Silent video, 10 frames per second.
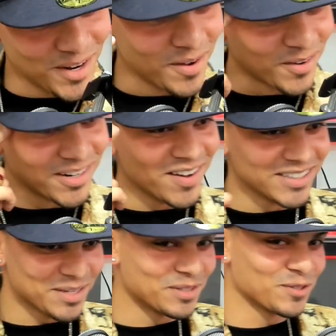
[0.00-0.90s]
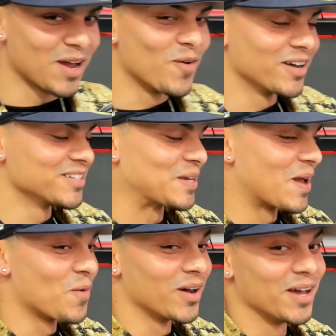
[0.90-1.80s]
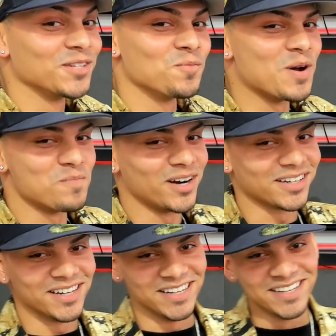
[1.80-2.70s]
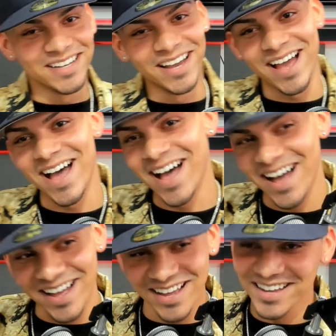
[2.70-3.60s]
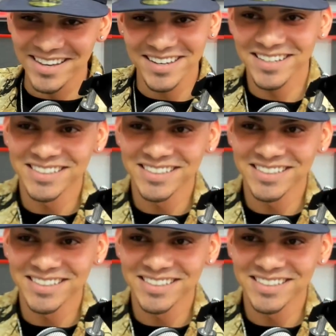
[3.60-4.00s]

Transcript: no me acordaba, pero es una buena, es es un buen marketing. cuando pongo el